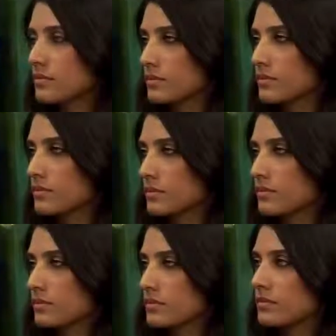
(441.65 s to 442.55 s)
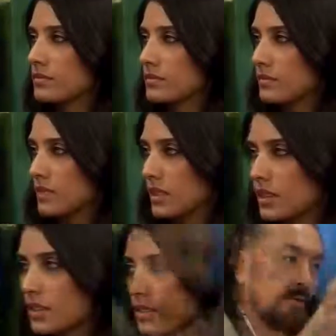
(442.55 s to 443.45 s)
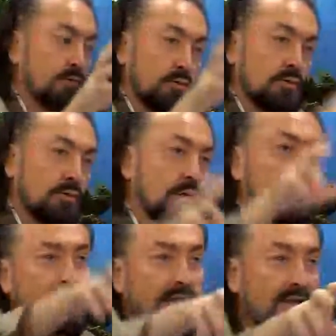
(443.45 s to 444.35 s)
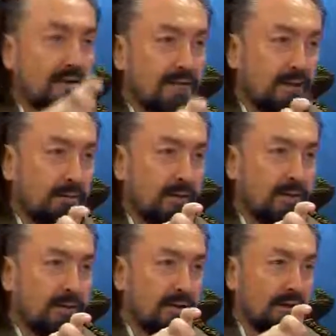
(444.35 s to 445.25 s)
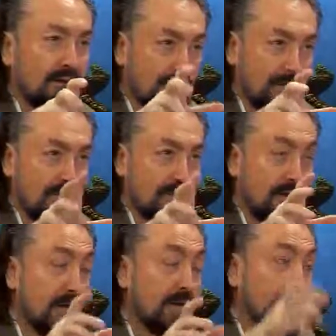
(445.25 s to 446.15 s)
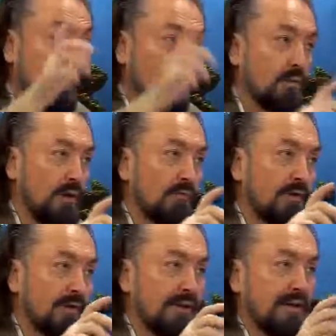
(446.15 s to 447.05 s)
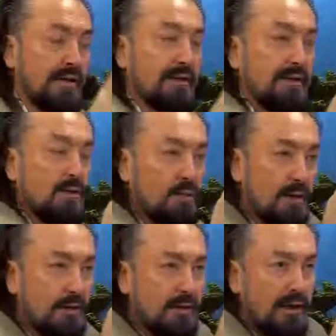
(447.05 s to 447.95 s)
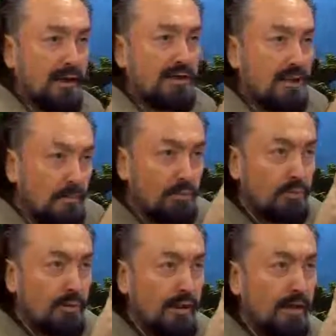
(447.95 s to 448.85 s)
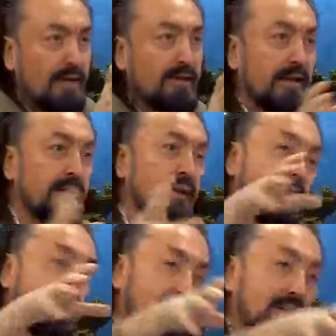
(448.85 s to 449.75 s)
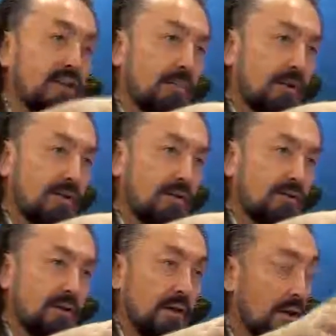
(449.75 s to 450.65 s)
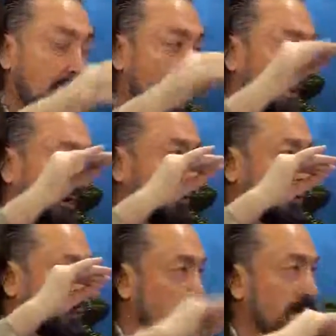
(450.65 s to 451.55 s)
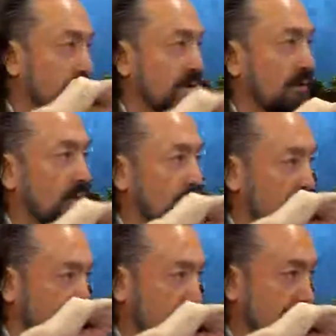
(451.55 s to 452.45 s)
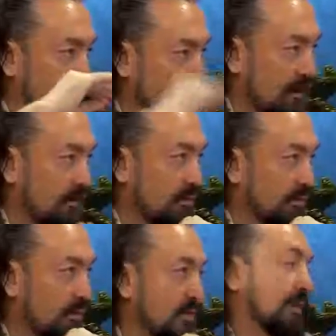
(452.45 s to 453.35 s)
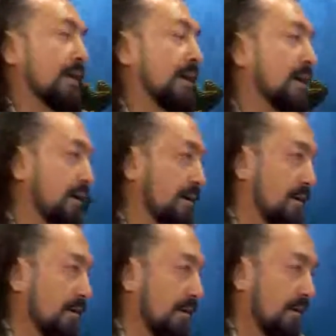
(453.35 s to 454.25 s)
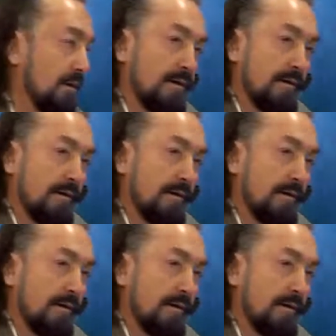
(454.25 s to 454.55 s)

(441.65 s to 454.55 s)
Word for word: Evet. Değil mi? Kanun evet, boşluğu evet, olur. Hocam. Suçlular onlardan istifade etmeye başlar. Evet. Çalışar. Münafık da kendince Kur'an'da açık bulduğu yerlerden girmeye çalışır. Haşa evet. Halbuki Kur'an'da bir şey zaten açıklanmıyorsa o zaten helaldir.